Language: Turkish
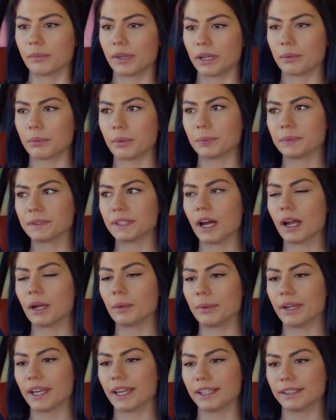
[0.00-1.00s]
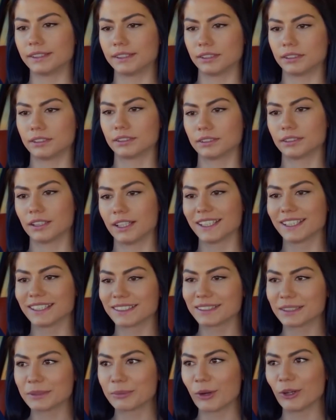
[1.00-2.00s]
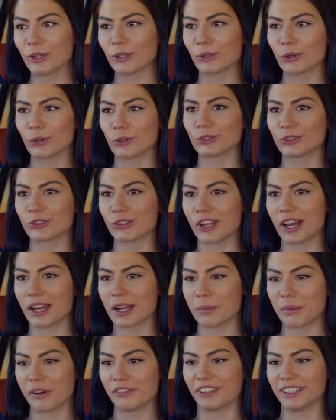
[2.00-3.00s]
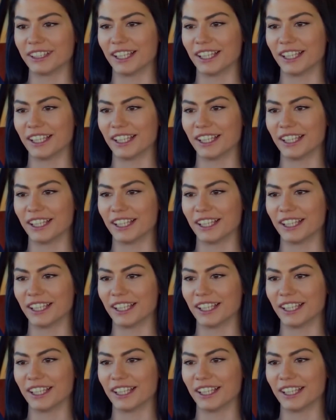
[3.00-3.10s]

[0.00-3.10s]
Merhaba Pınar Bey. Hayırdır böyle görüntülü arama